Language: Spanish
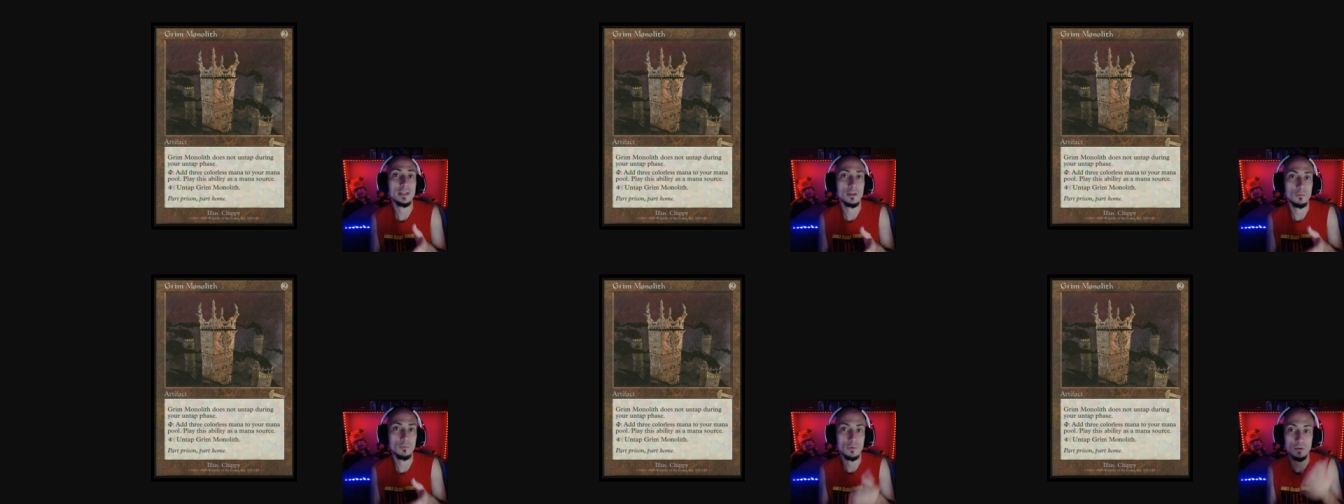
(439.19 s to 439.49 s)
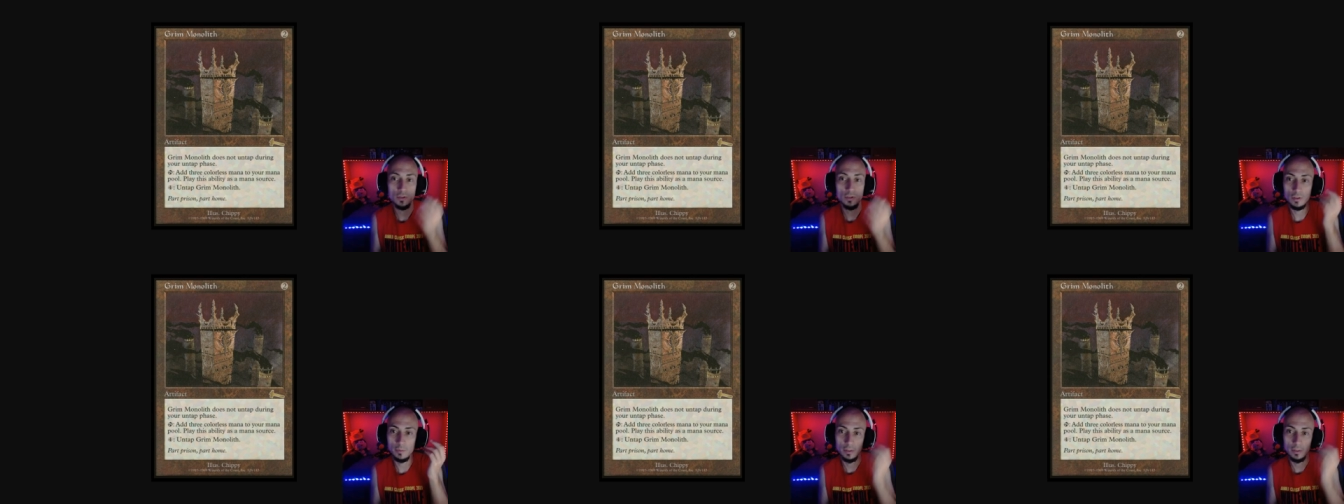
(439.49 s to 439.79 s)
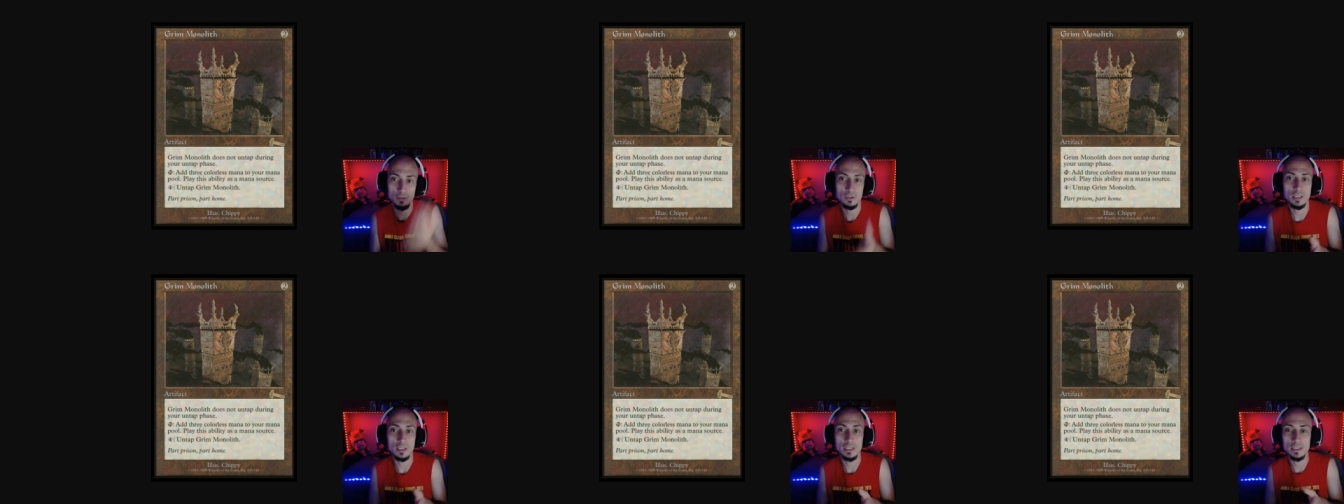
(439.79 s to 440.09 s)
Workshop y
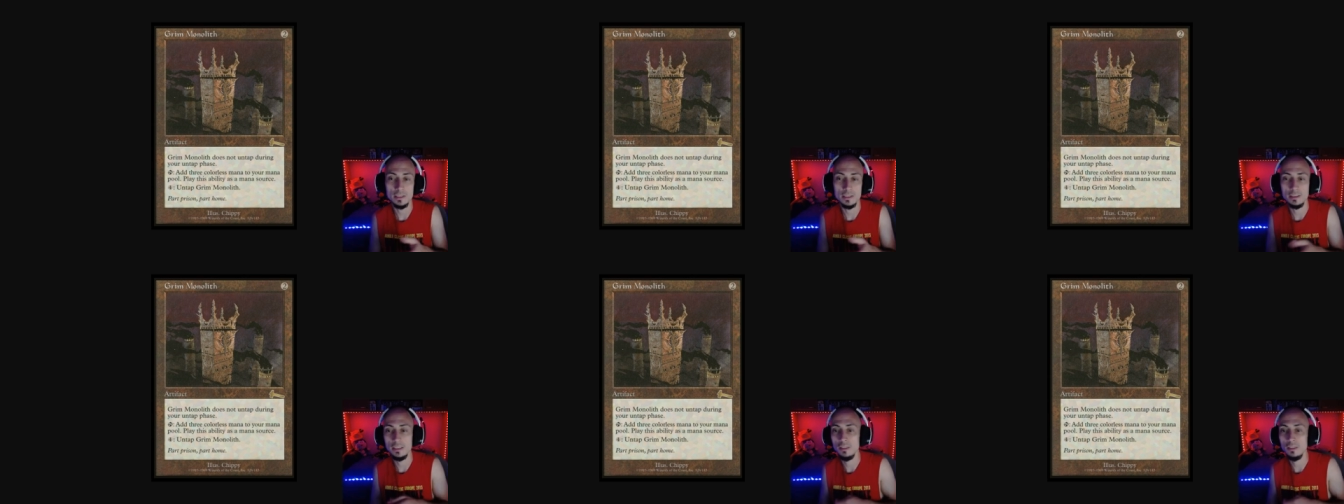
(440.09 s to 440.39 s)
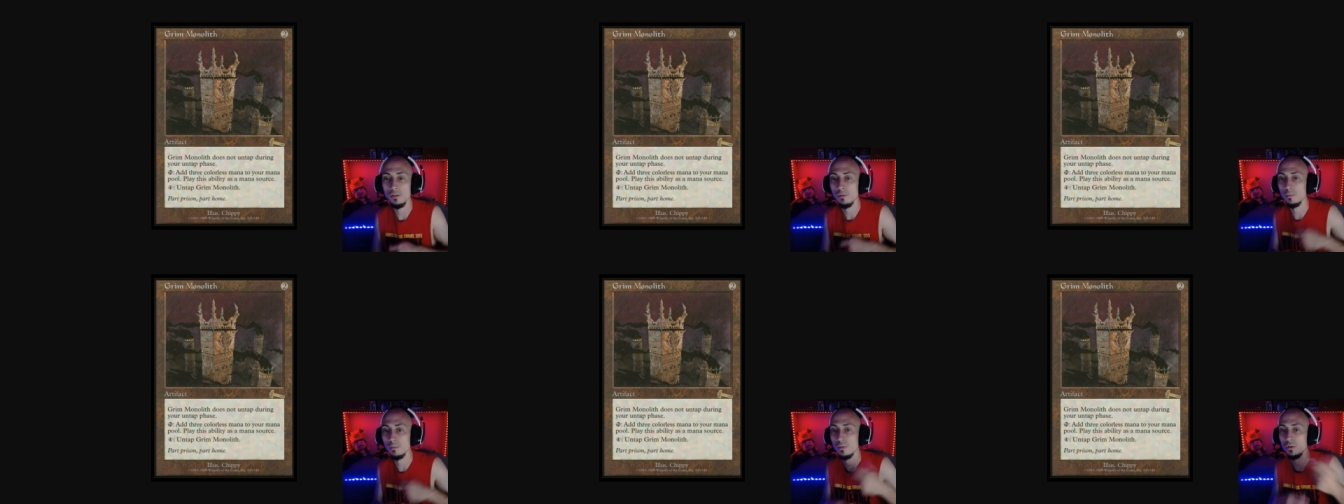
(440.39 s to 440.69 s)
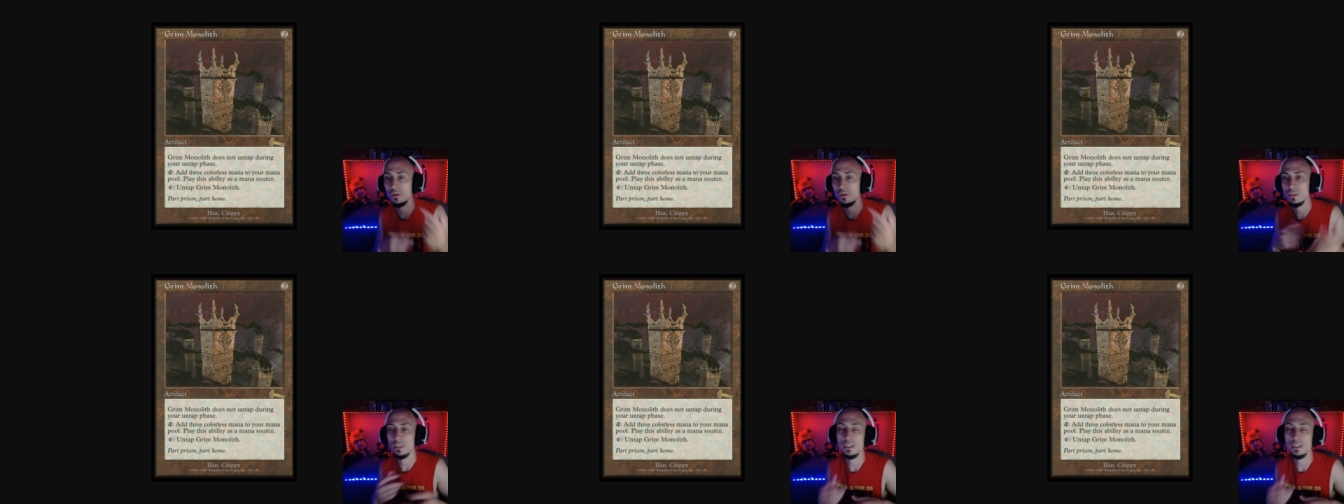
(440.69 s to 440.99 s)
cosas del estilo,
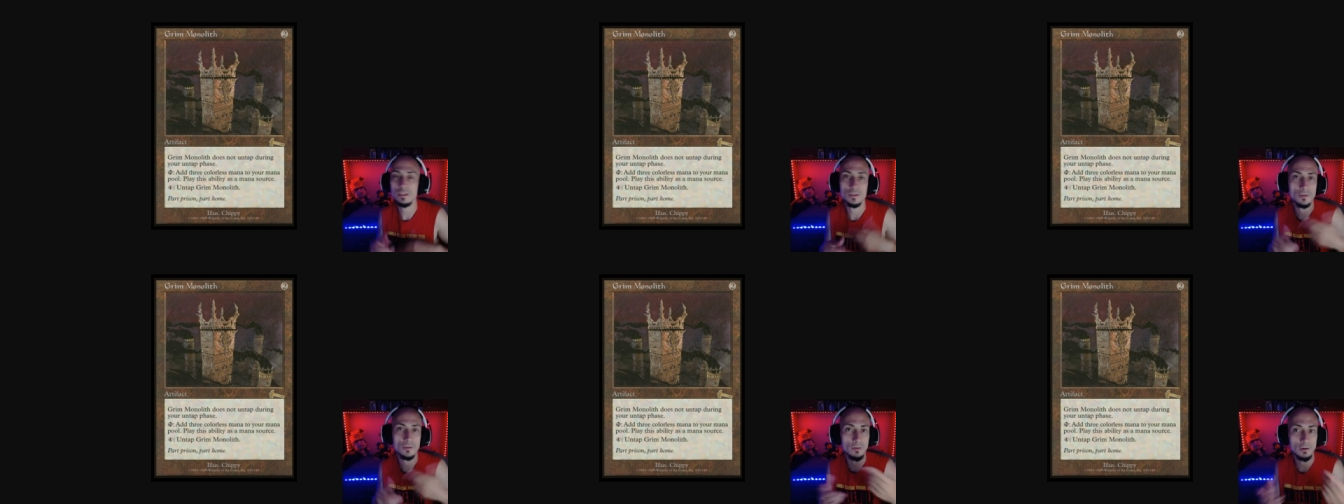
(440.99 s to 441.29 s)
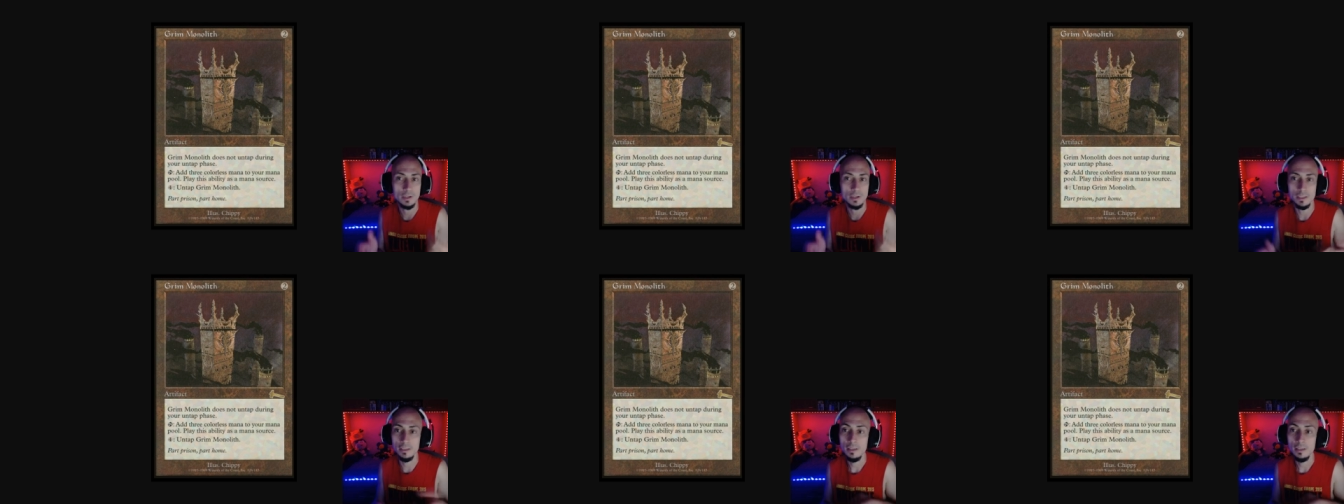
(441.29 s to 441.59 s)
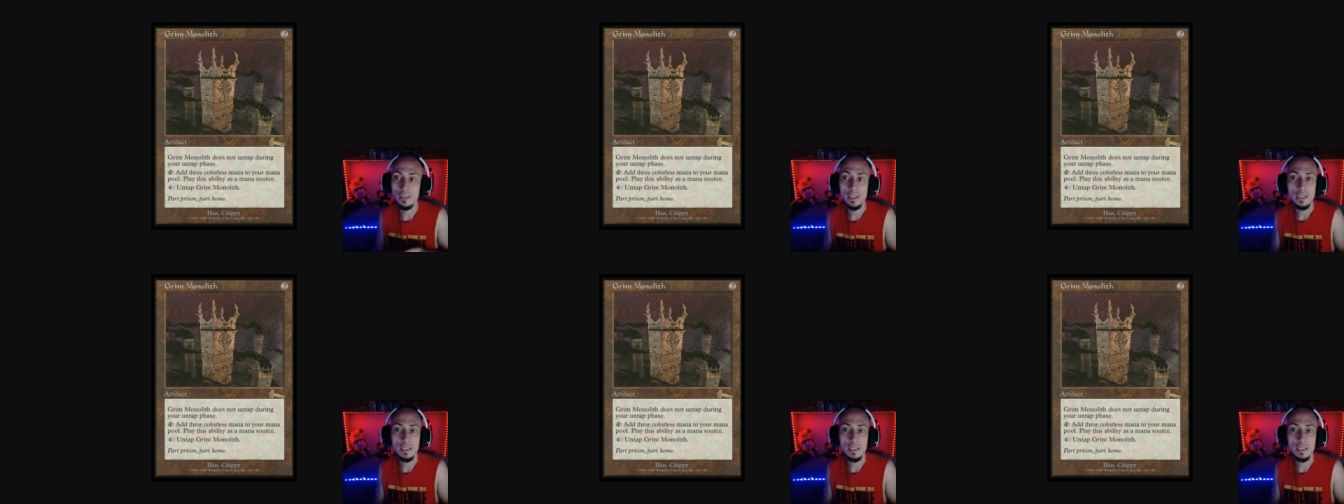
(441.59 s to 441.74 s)
Moxes, Solring.